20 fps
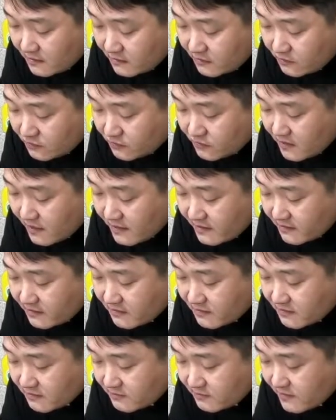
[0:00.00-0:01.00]
유다
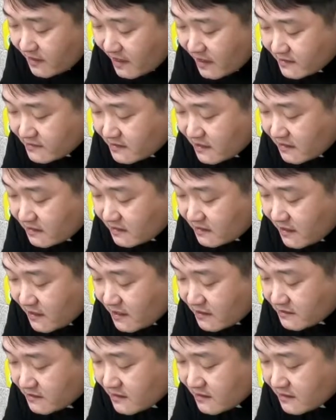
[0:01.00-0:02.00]
임금
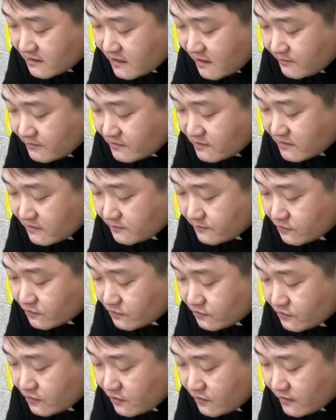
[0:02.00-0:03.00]
아자리아
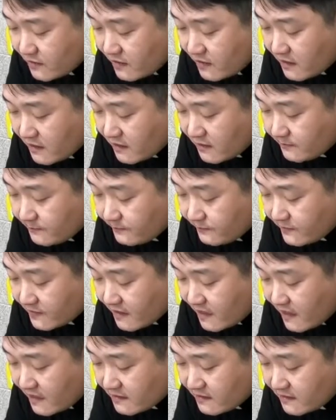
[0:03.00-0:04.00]
제삼십구 년에
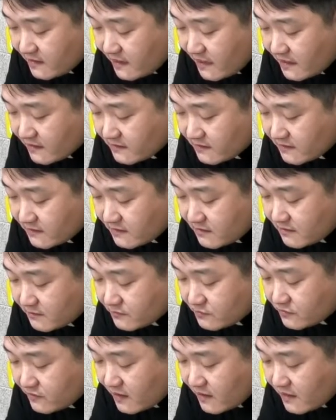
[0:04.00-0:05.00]
가디의 아들
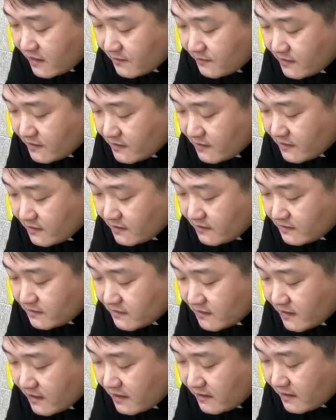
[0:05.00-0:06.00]
므나헴이
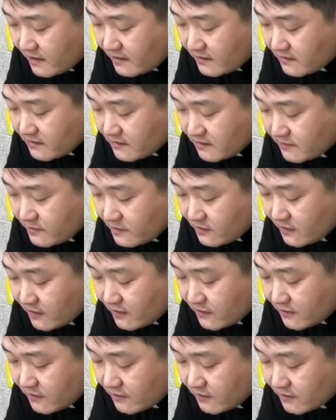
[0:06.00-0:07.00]
이스라엘의 임금이
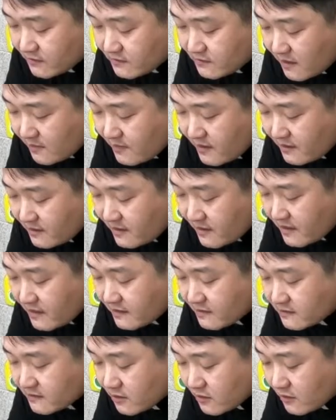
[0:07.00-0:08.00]
되어
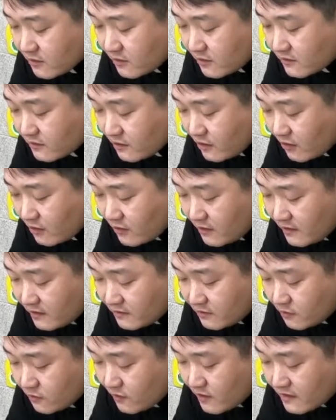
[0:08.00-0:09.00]
사마리아에서 열 해
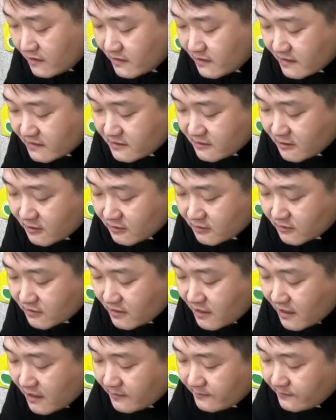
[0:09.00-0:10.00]
동안
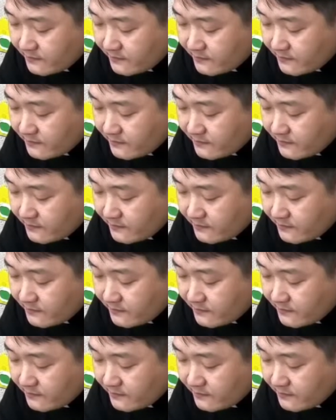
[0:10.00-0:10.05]
다스렸다.